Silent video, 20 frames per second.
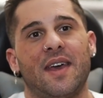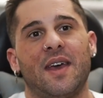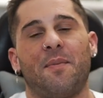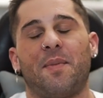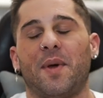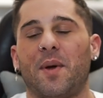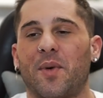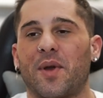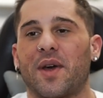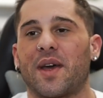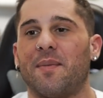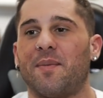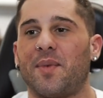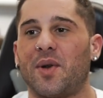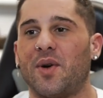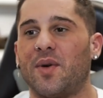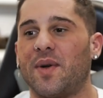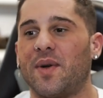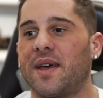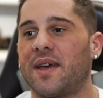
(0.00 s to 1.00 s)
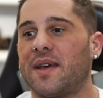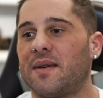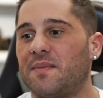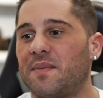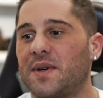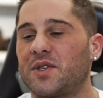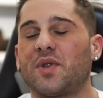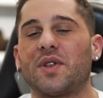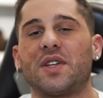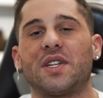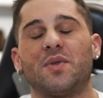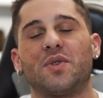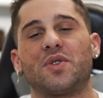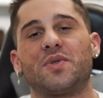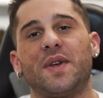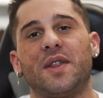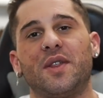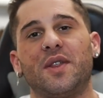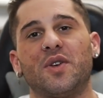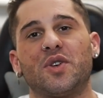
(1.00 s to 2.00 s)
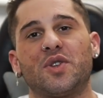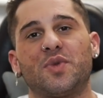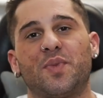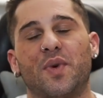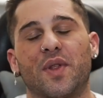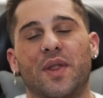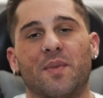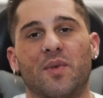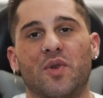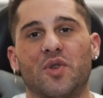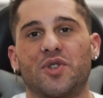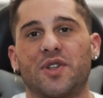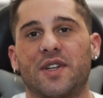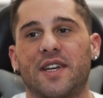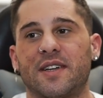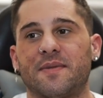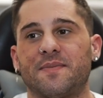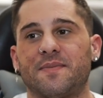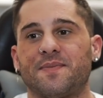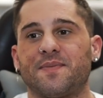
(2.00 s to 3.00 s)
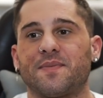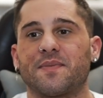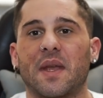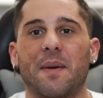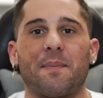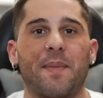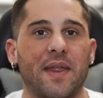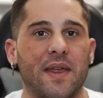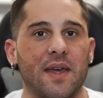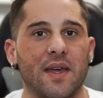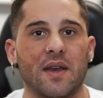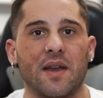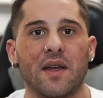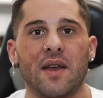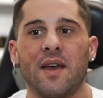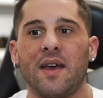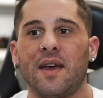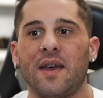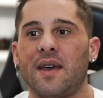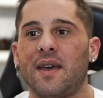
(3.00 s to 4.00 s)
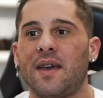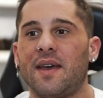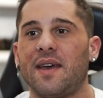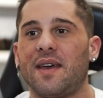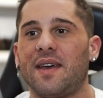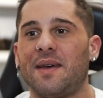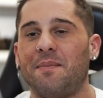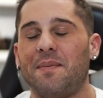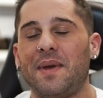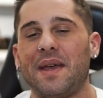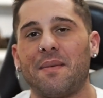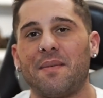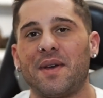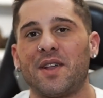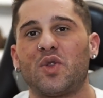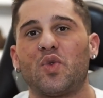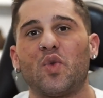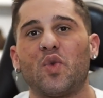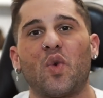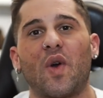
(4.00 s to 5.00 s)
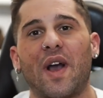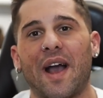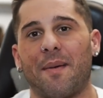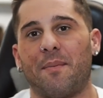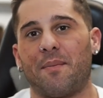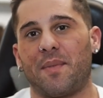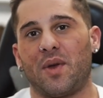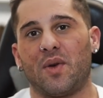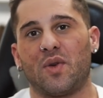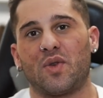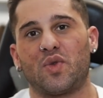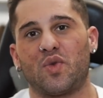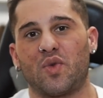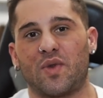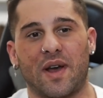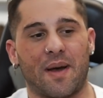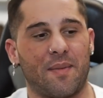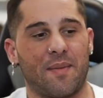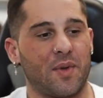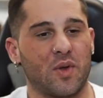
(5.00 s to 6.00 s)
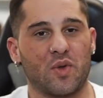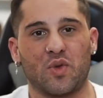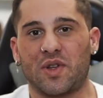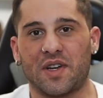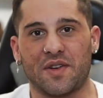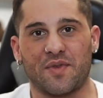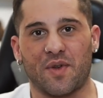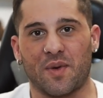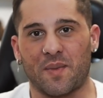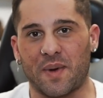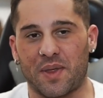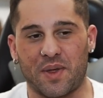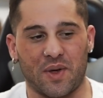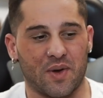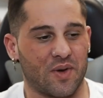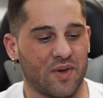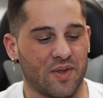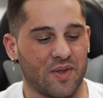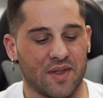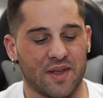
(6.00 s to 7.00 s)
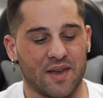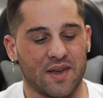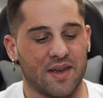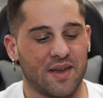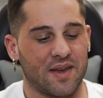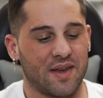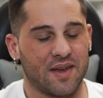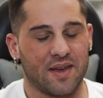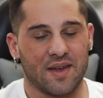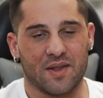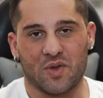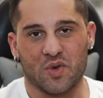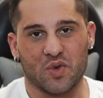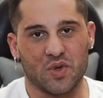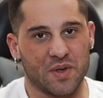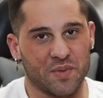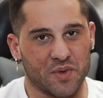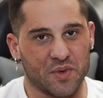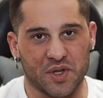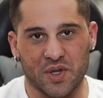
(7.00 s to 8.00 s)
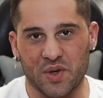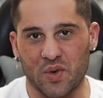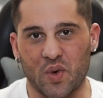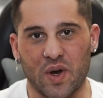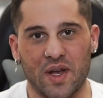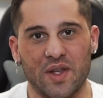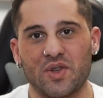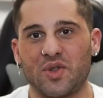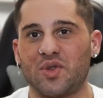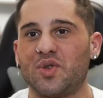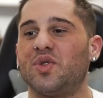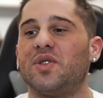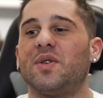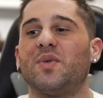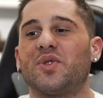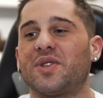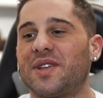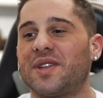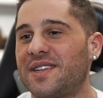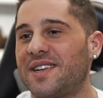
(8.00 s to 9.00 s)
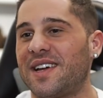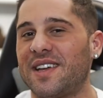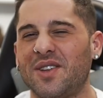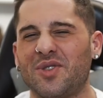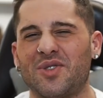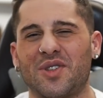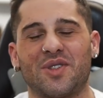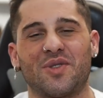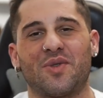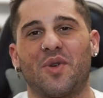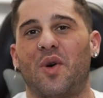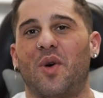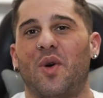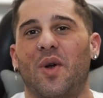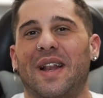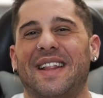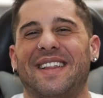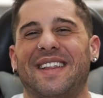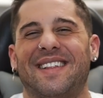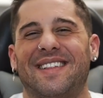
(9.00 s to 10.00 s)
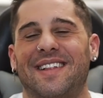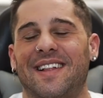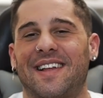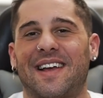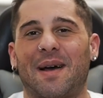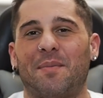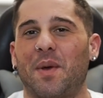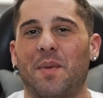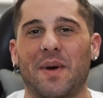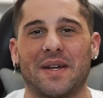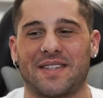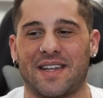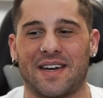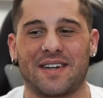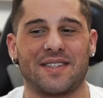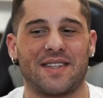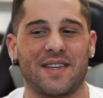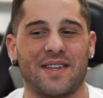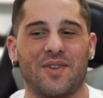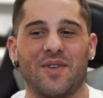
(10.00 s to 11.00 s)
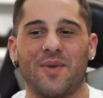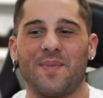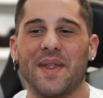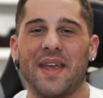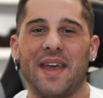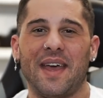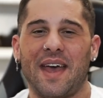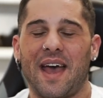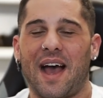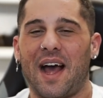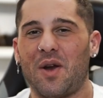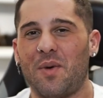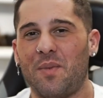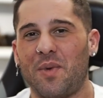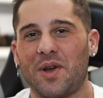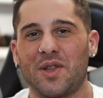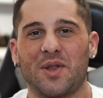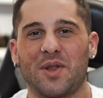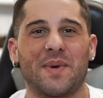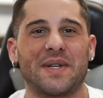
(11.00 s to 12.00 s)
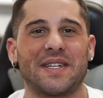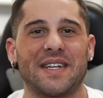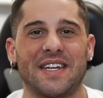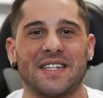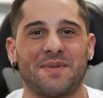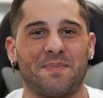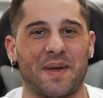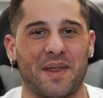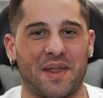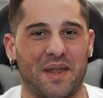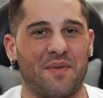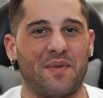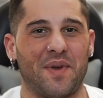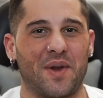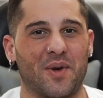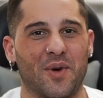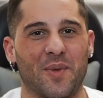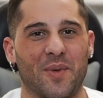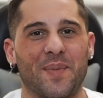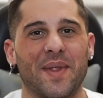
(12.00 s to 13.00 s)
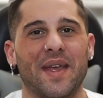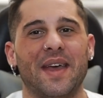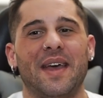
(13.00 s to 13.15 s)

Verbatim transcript: Pero por ejemplo, en más sucesivos vídeos podemos em, pedir envíame tu cambio, tu cambio, tu transformación de tus últimos cinco años, tus últimos tres años, el, cambio más drástico. Algo un poquito más específico.